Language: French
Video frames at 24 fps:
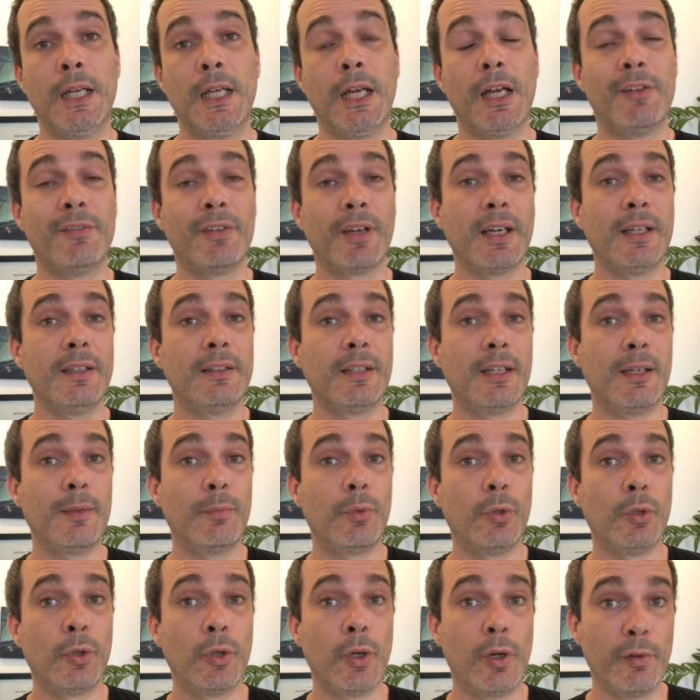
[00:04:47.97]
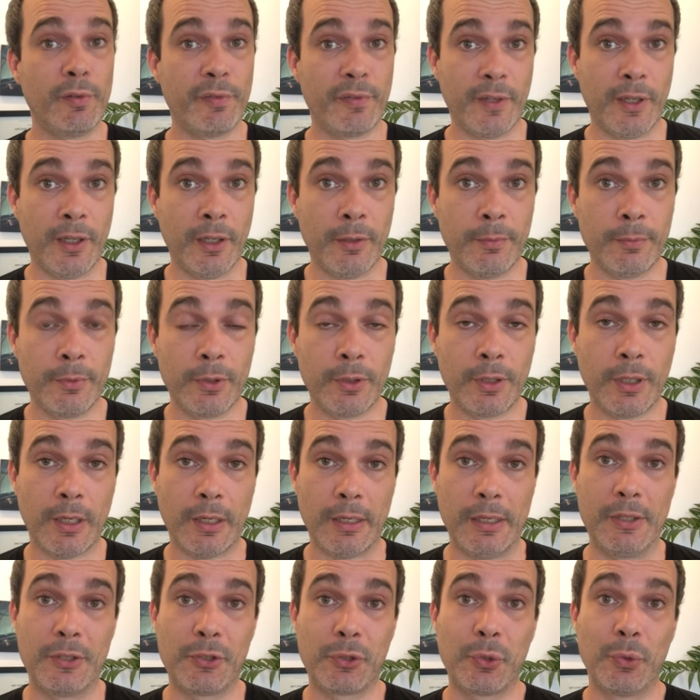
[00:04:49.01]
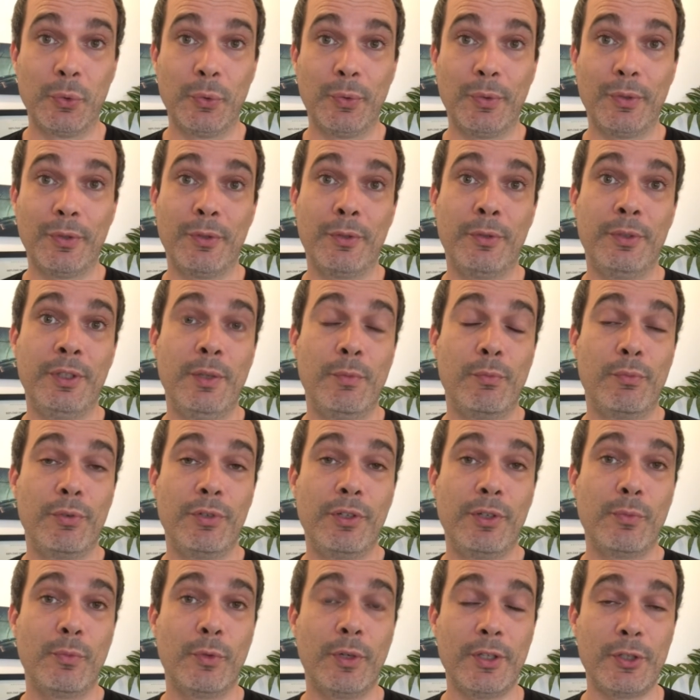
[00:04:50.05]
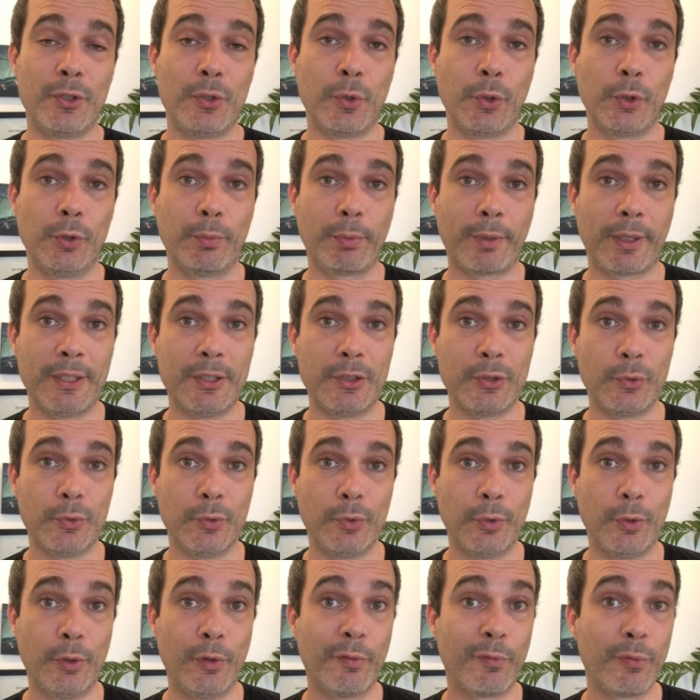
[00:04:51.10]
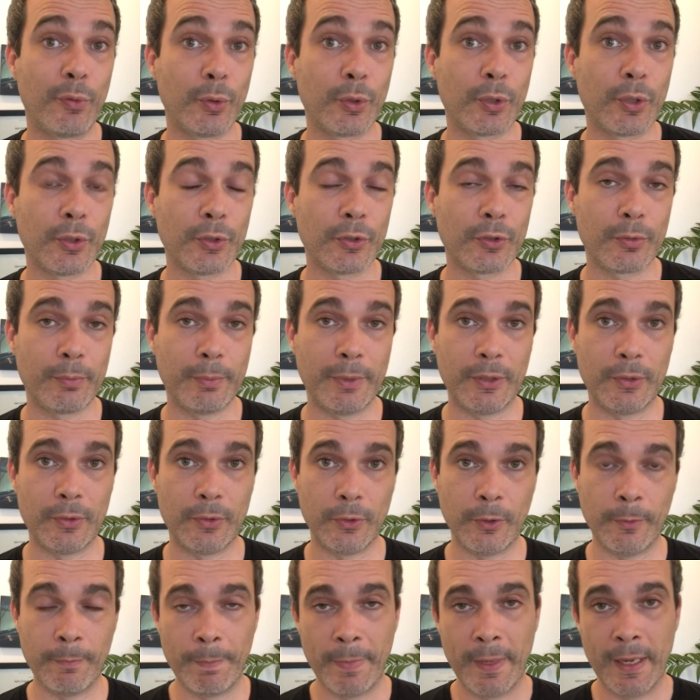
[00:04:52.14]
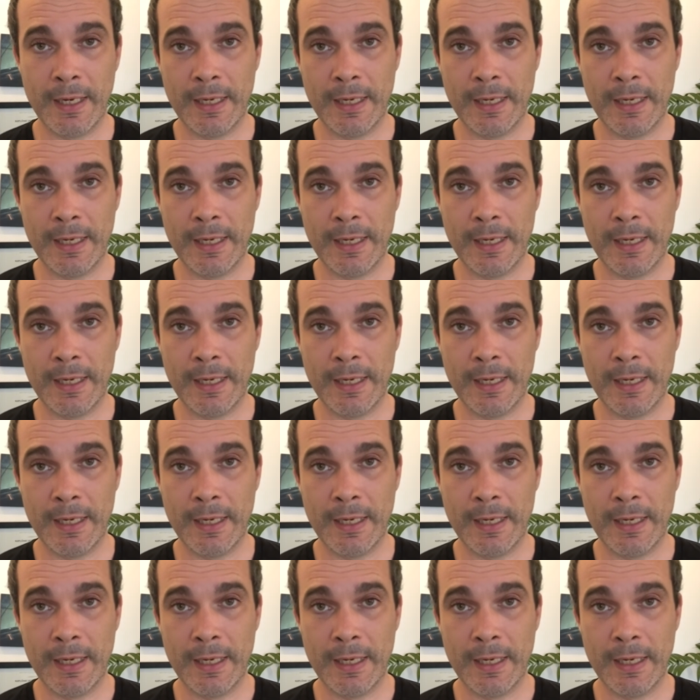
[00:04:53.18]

un véritable enfer, euh, car ils sont ni plus ni moins sur une prison flottante maintenant,